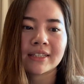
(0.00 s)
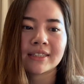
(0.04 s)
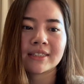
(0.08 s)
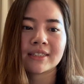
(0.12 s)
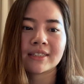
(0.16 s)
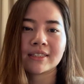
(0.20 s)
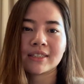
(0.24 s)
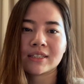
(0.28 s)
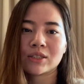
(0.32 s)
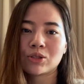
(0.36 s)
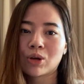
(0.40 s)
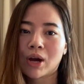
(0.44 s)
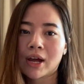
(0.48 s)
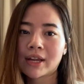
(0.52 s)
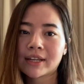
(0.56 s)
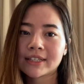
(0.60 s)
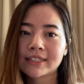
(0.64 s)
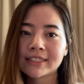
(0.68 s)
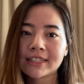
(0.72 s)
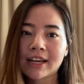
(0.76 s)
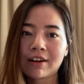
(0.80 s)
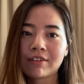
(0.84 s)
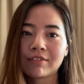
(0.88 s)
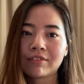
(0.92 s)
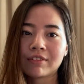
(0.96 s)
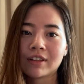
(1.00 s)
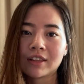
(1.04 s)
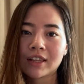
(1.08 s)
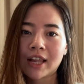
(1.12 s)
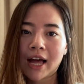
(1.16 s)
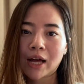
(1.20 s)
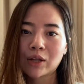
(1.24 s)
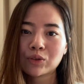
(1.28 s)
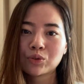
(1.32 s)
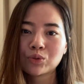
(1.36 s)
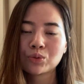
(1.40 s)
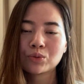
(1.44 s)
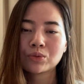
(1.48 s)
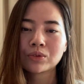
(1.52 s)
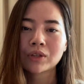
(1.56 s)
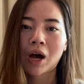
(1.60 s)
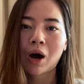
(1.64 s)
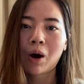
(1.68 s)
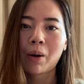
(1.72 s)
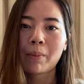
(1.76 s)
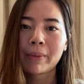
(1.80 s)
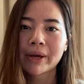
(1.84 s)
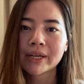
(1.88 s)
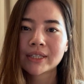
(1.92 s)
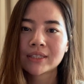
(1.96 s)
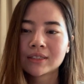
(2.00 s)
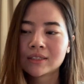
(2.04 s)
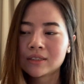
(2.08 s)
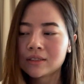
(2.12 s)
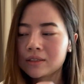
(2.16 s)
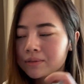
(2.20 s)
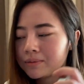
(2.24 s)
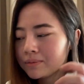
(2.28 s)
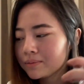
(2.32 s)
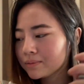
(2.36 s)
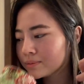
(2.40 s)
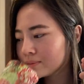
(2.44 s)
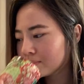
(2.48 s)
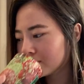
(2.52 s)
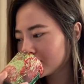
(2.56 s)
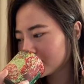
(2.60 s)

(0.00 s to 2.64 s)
自己喜欢的香氛蜡烛，然后每次